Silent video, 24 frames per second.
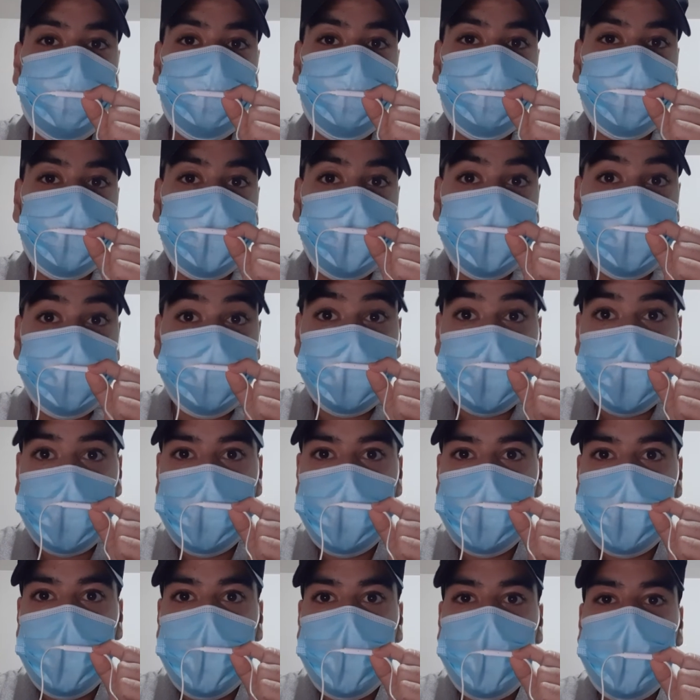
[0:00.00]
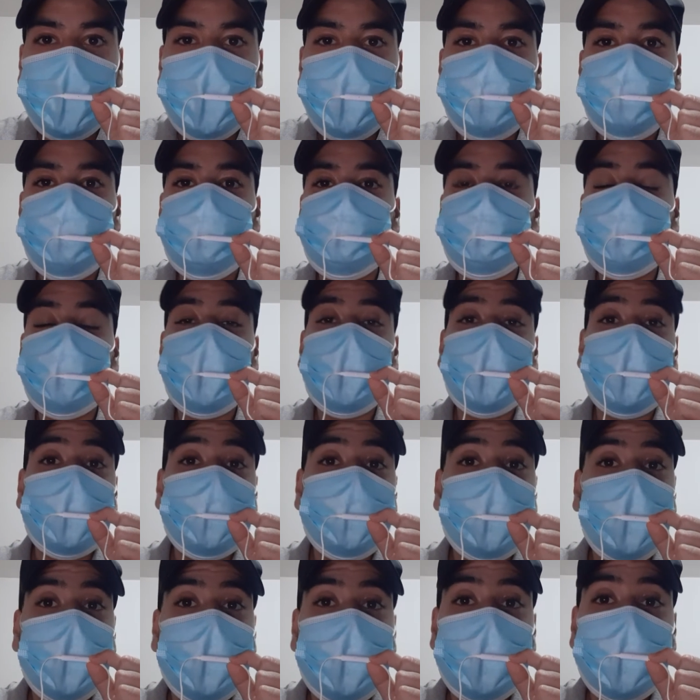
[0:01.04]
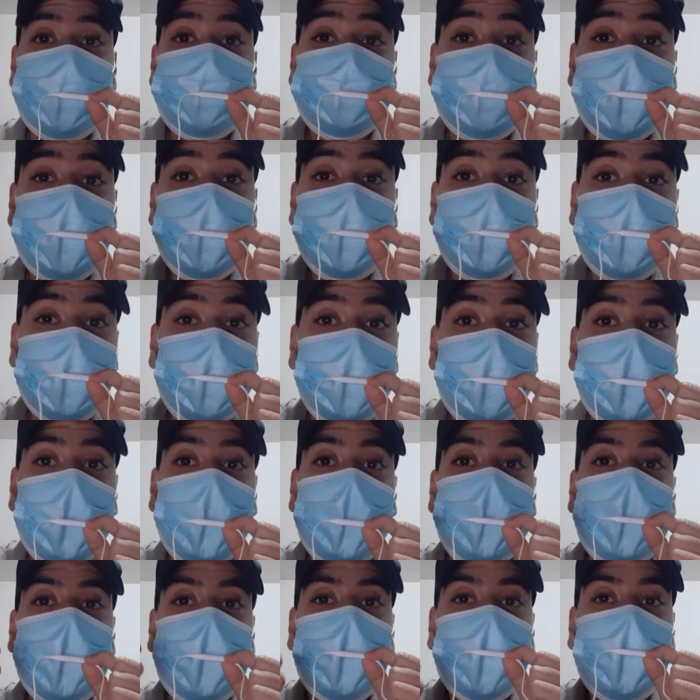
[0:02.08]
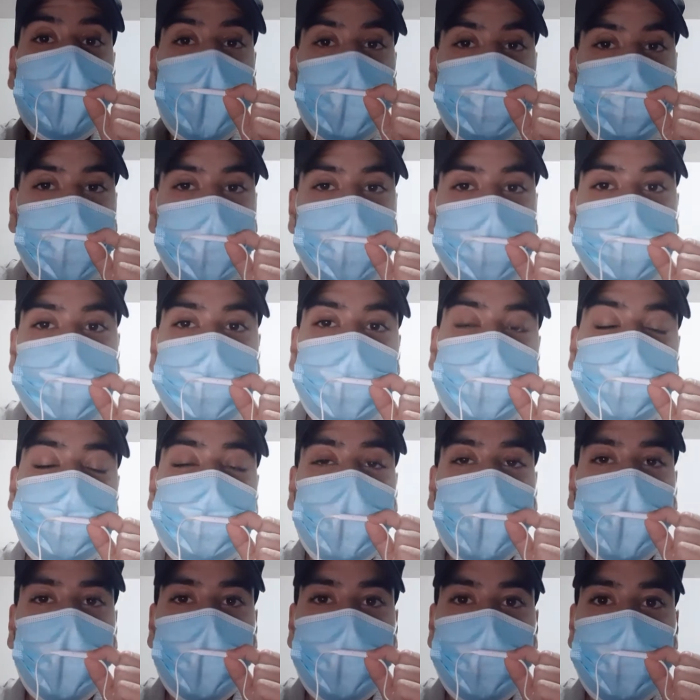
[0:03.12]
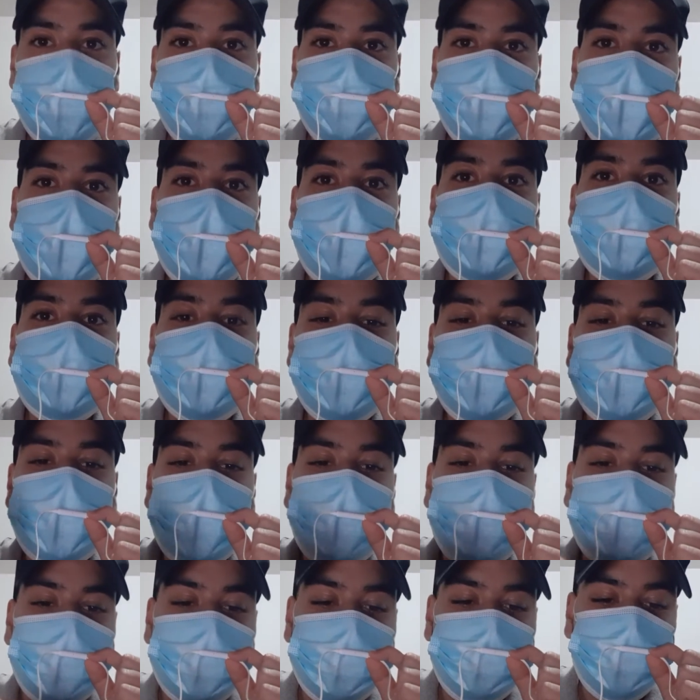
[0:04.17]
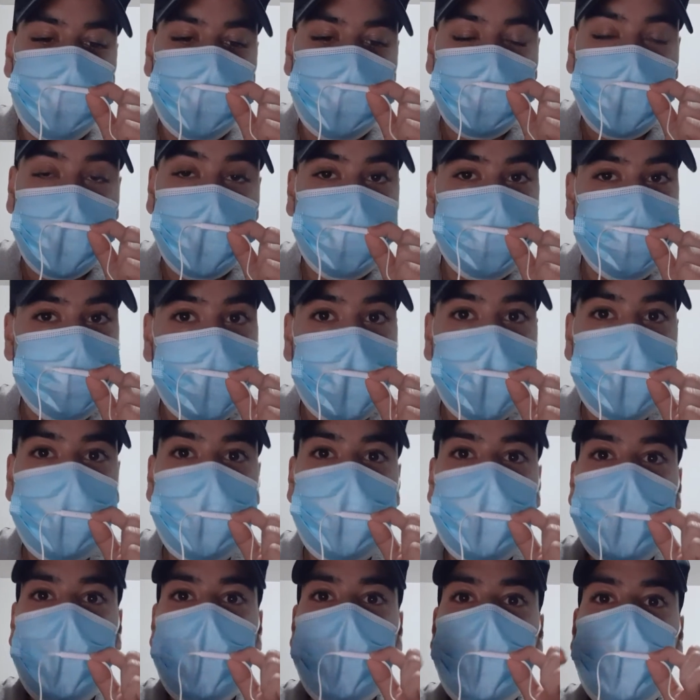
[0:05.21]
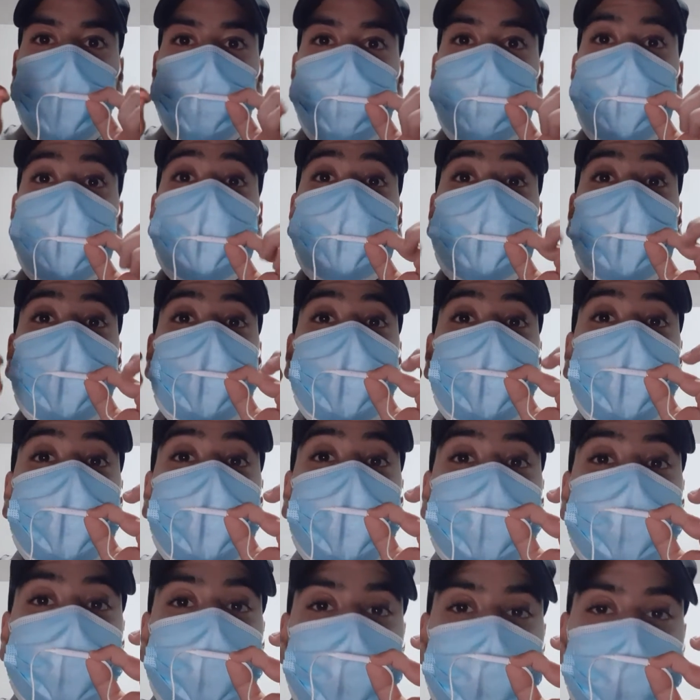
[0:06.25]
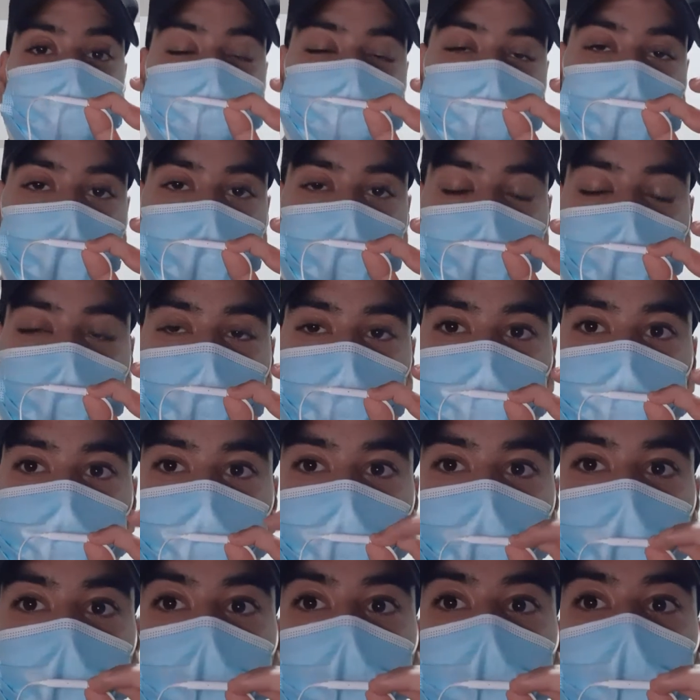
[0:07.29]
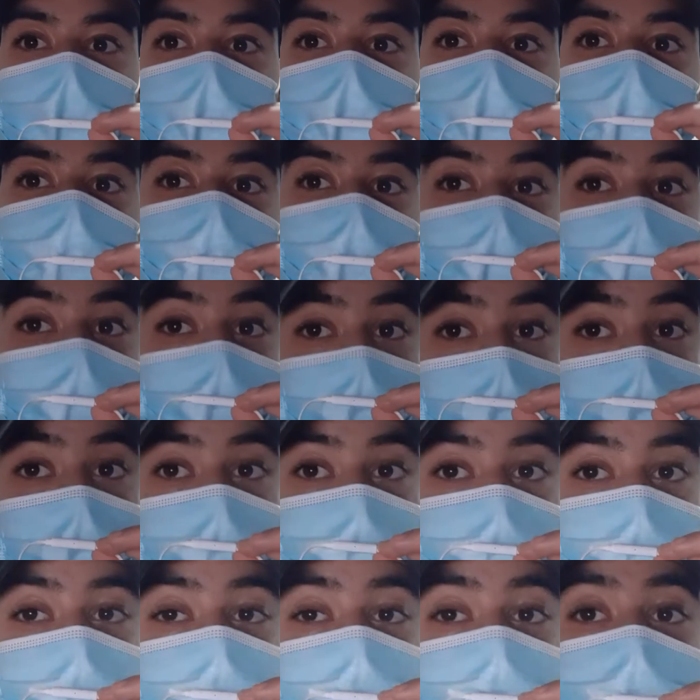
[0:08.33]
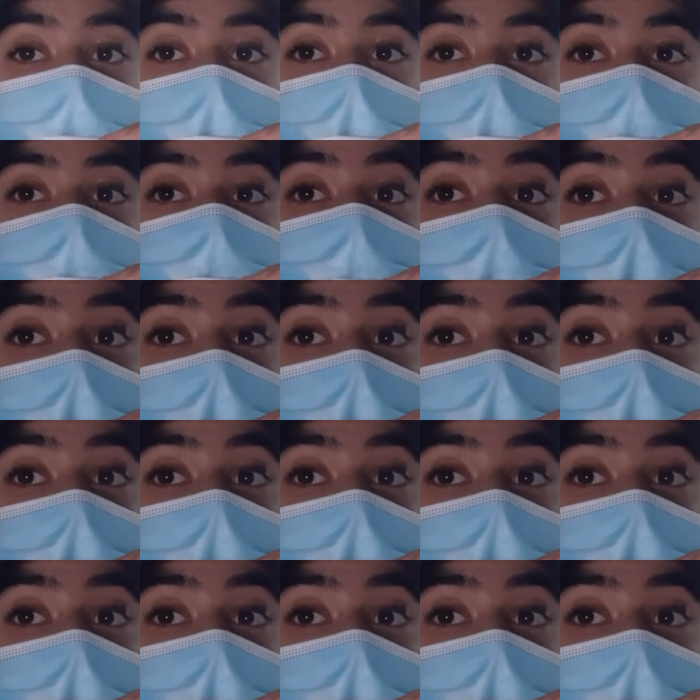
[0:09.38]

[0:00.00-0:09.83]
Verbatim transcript: جسم الإنسان إذ يساعد على سير العمليات الحيوية داخل جسم الإنسان بالطريقة الصحيحة كما نعلم إذ